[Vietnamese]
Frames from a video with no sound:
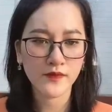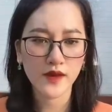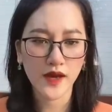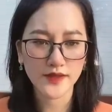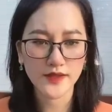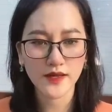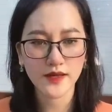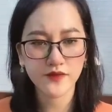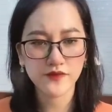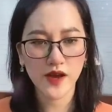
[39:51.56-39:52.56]
Ánh trăng
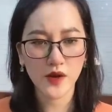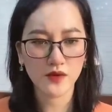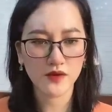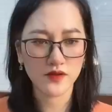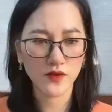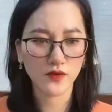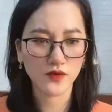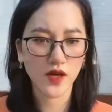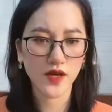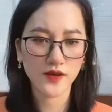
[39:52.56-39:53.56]
hát vào cửa sổ
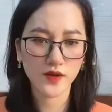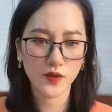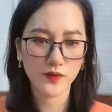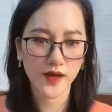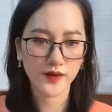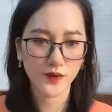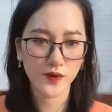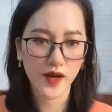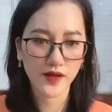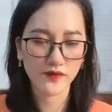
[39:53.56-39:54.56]
dọa lên khung ảnh của
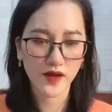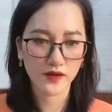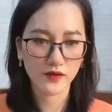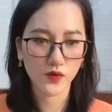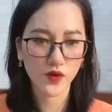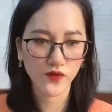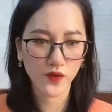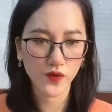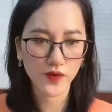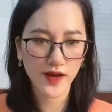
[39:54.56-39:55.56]
anh và từ huy
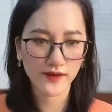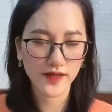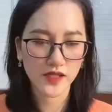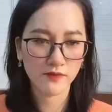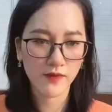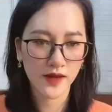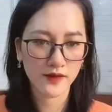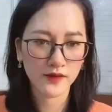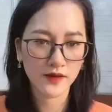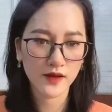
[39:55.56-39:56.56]
vũ đang đặt trên bàn
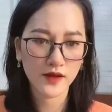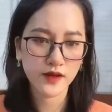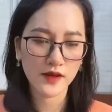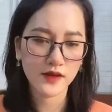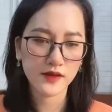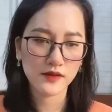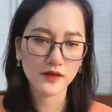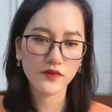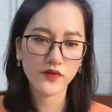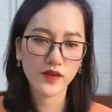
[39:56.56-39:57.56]
Từ
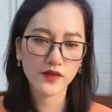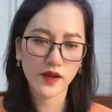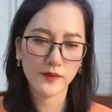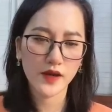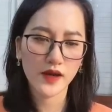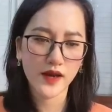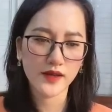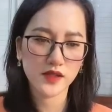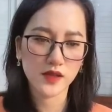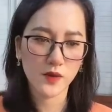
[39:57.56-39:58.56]
ngông viên nhắm mắt lại
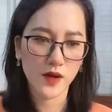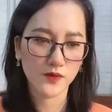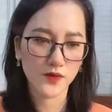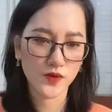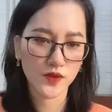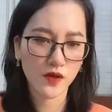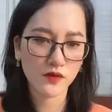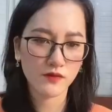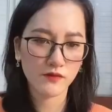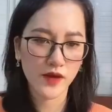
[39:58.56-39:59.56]
trong lòng chua xót
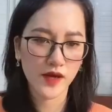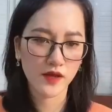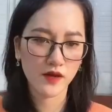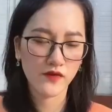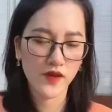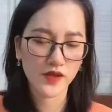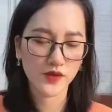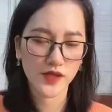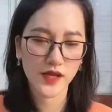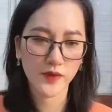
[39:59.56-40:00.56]
mà nhớ về
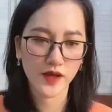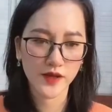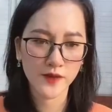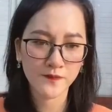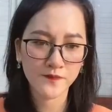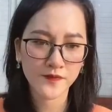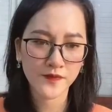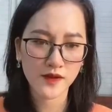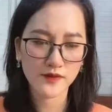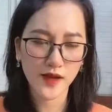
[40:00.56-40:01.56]
chuyện năm ấy
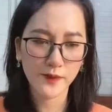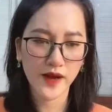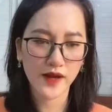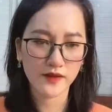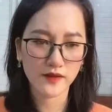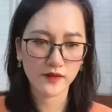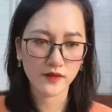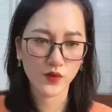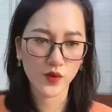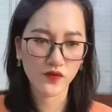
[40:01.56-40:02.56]
Năm mà
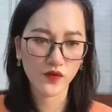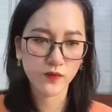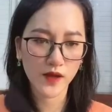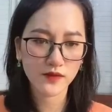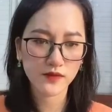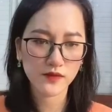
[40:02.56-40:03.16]
từ huy vũ mất